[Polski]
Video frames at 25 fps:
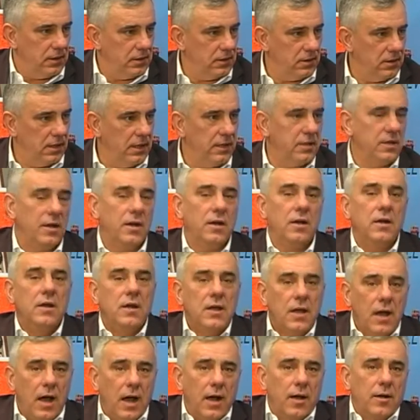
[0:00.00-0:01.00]
No, ale, a,
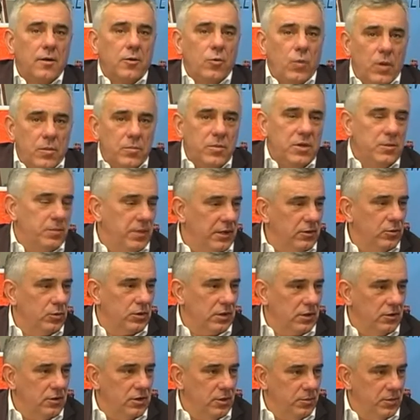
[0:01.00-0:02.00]
a głębiej panu
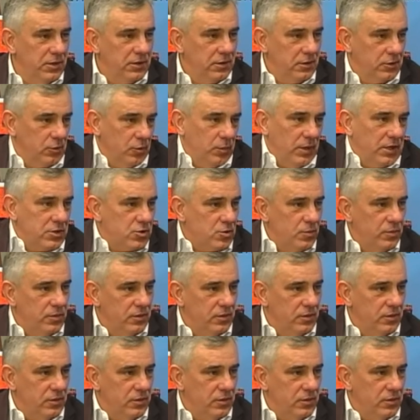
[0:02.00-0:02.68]
tego nie będę tłumaczył,